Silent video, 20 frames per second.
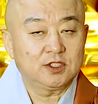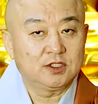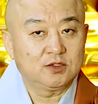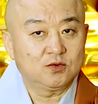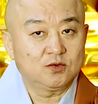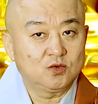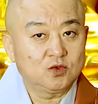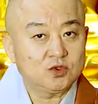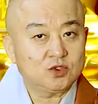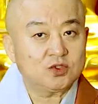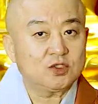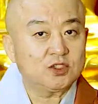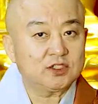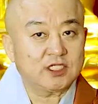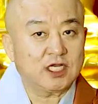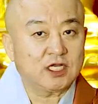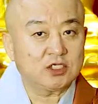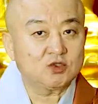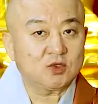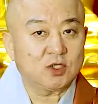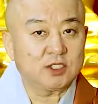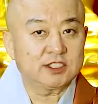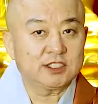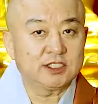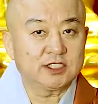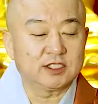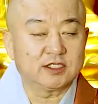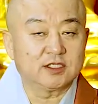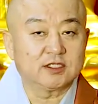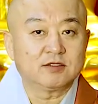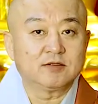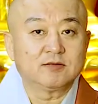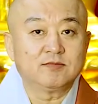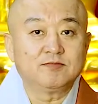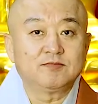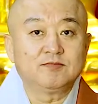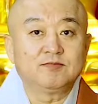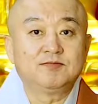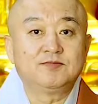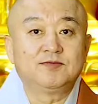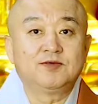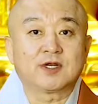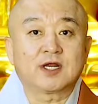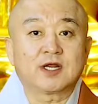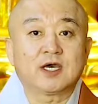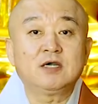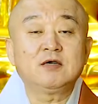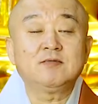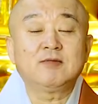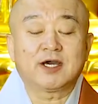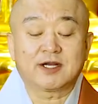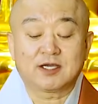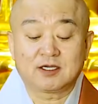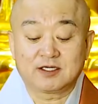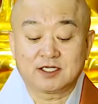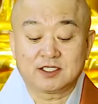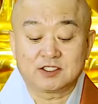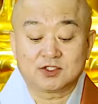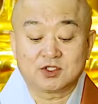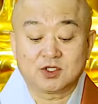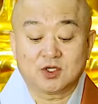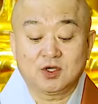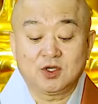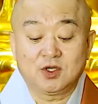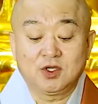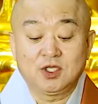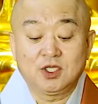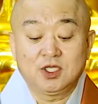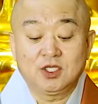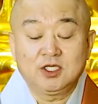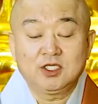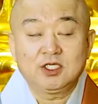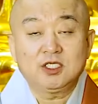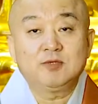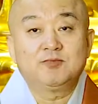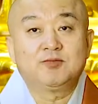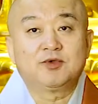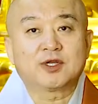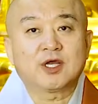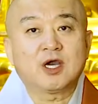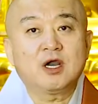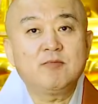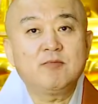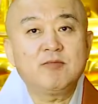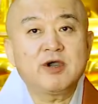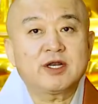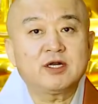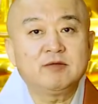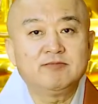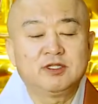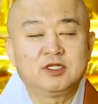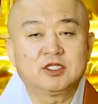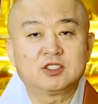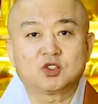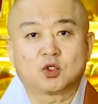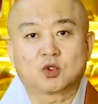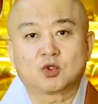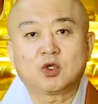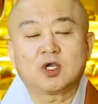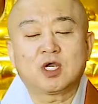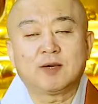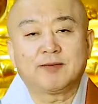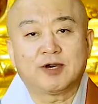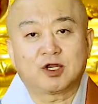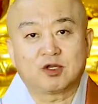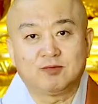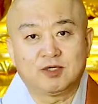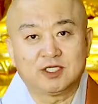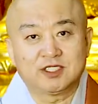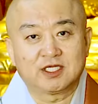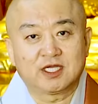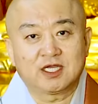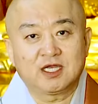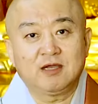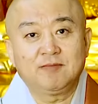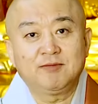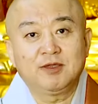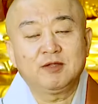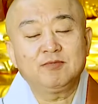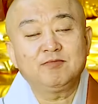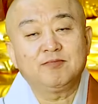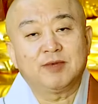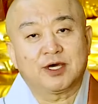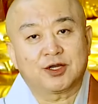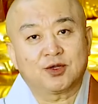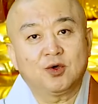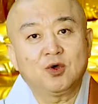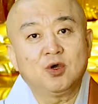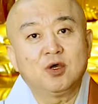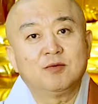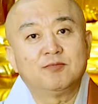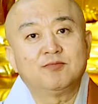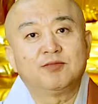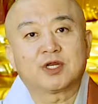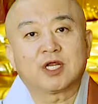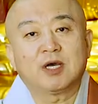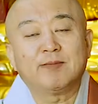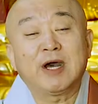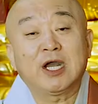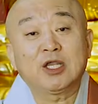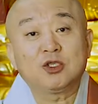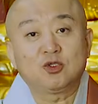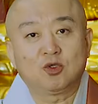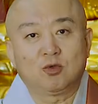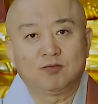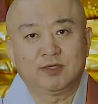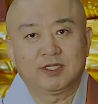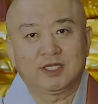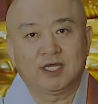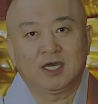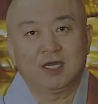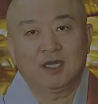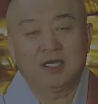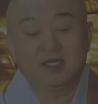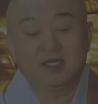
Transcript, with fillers: 이 우주를 창조한 신 브라흐마라 그랬죠. 이 브라흐마를 믿는 종교가 바로 뭐냐 하면 바로 브라만교입니다.